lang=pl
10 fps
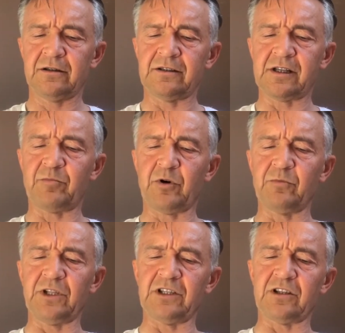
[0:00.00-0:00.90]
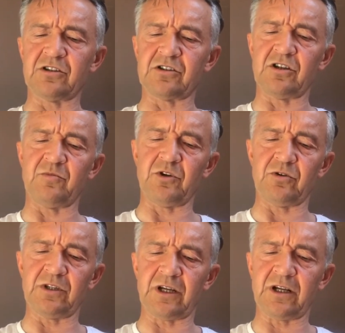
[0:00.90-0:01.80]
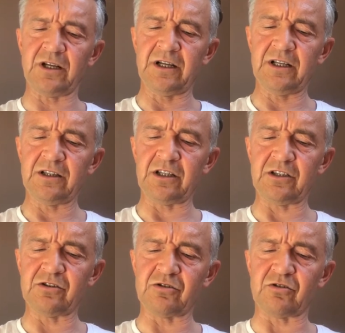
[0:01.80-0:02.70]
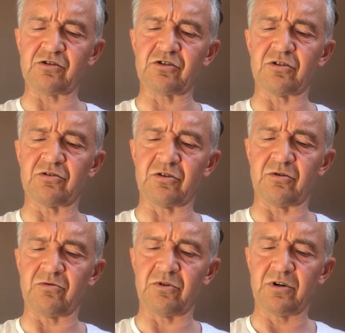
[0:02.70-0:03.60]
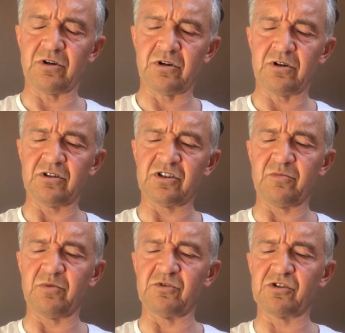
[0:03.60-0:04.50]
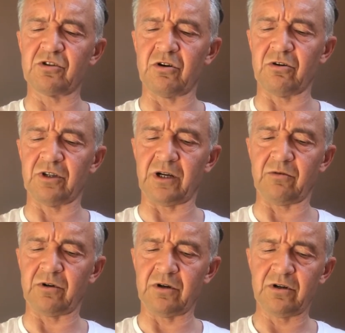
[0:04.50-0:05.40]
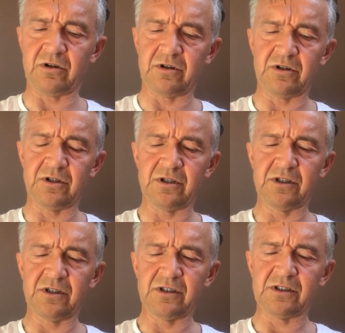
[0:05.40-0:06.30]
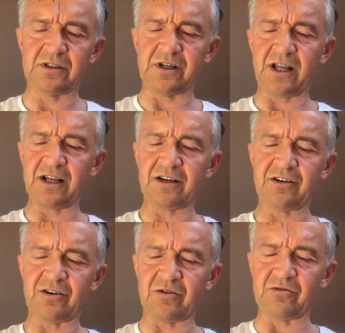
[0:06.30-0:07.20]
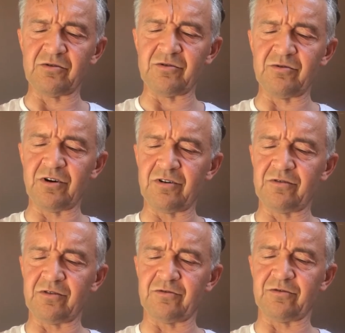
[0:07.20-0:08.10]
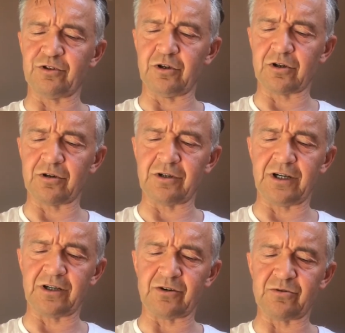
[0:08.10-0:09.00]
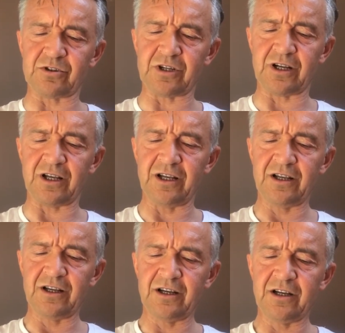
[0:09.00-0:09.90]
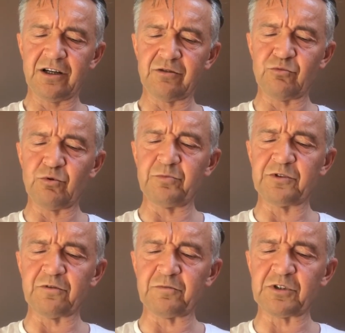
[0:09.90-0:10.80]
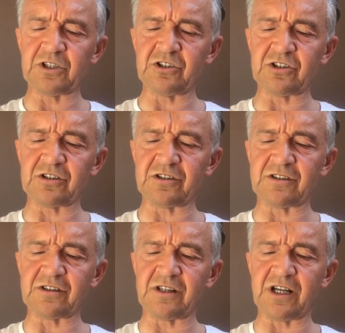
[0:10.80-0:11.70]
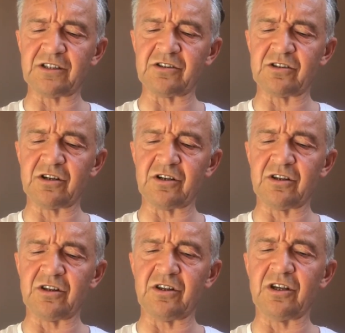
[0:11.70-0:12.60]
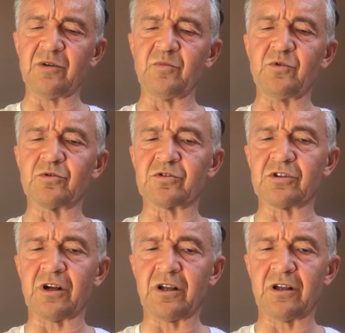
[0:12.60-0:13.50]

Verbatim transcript: I zapomnę też imiona tych, co krzyczą, żebym skonał. Z lekką głową w drogę ruszę, głupców przecież znać nie muszę.